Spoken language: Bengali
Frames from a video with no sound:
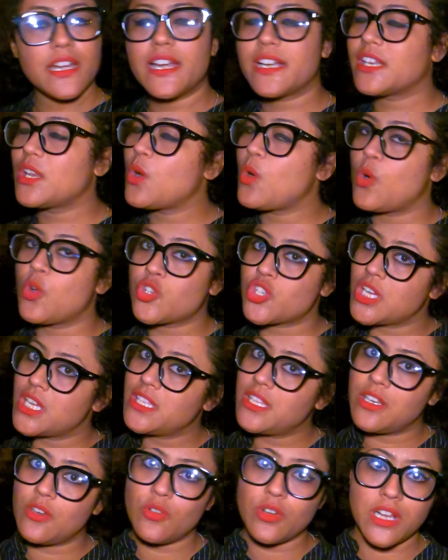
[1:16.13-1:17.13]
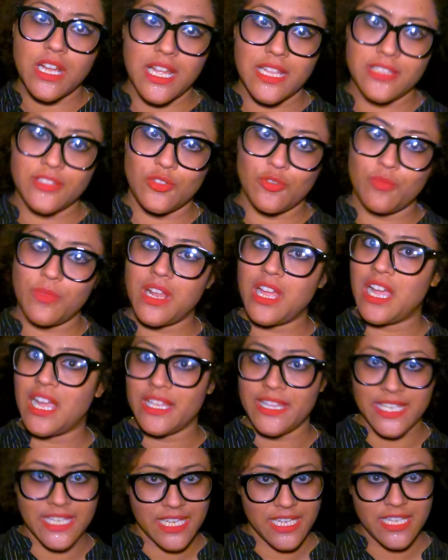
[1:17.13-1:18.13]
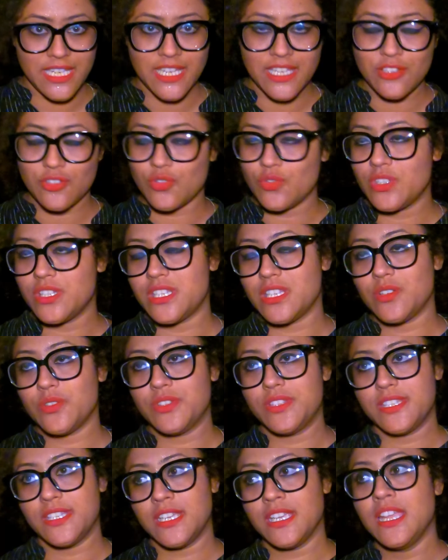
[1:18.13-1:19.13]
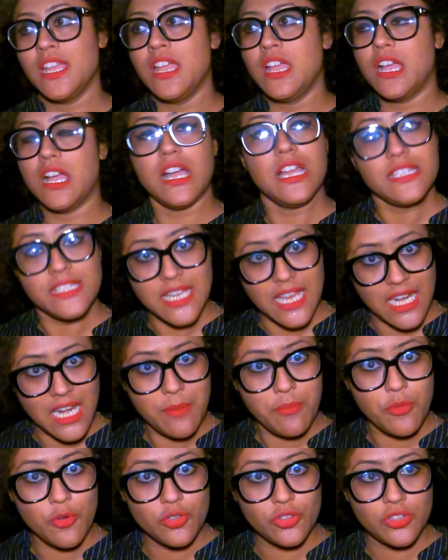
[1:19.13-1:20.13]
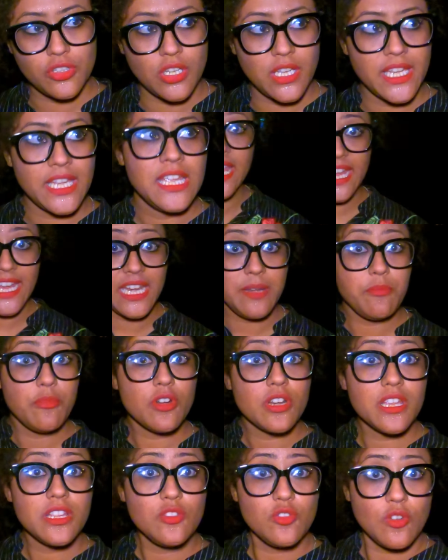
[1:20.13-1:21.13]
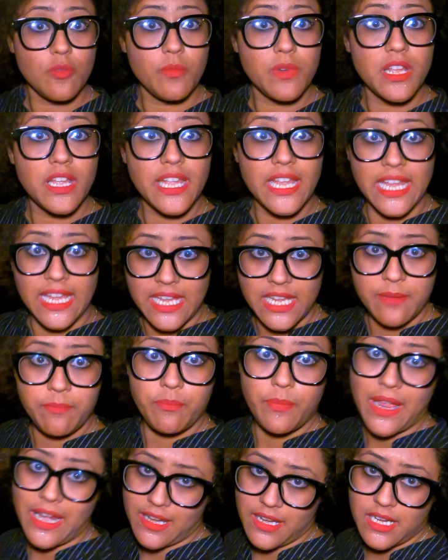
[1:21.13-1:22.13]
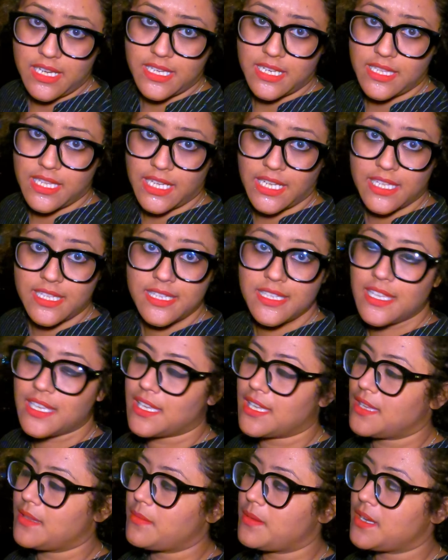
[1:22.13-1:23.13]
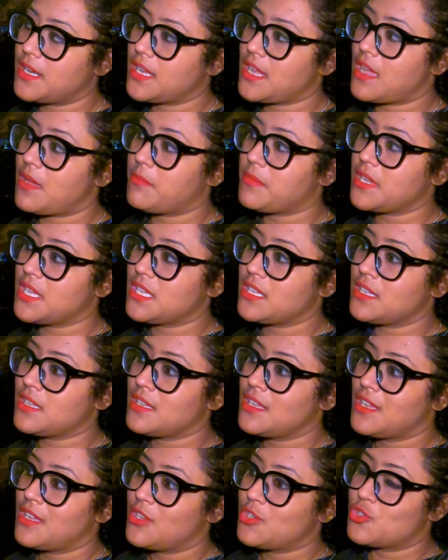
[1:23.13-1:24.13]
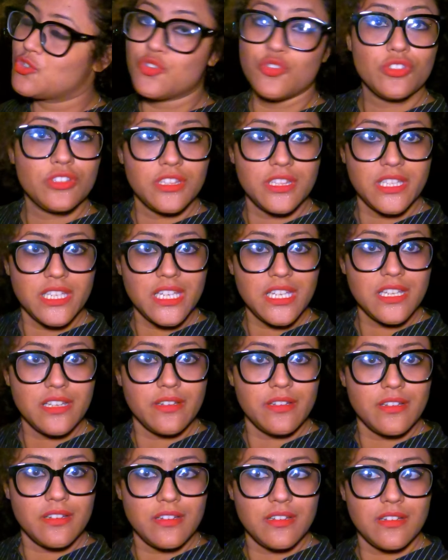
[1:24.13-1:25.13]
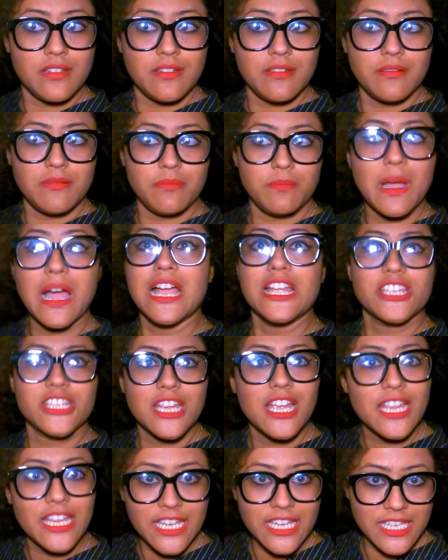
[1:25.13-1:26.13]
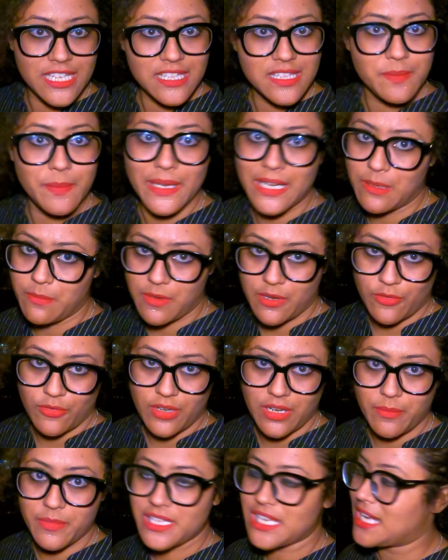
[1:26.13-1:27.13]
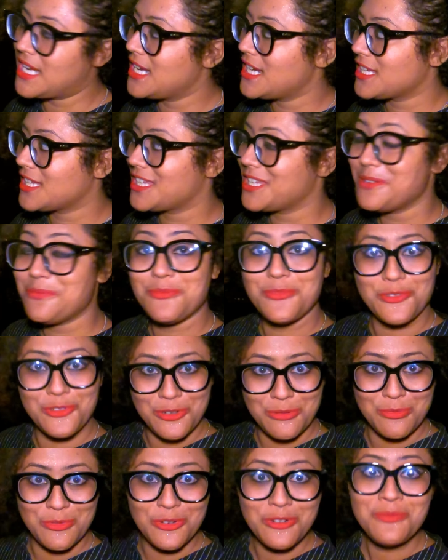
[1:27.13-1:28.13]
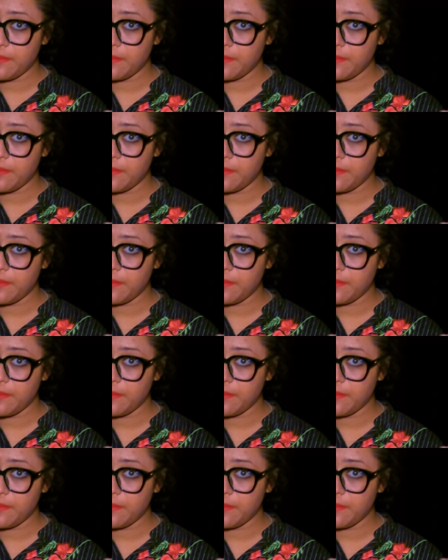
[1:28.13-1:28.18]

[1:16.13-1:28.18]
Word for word: তার একটা অসাধারণ কাজ তোমরা দেখে নিয়েছো যেটা হচ্ছে ডালা প্রত্যয় এরপর কিন্তু আমরা এই প্যান্ডেলটা দেখেছি দেখে মানে আমি সত্যি ভাষাহীন স্পেলবাউন্ড আমি জানি না কি বলবো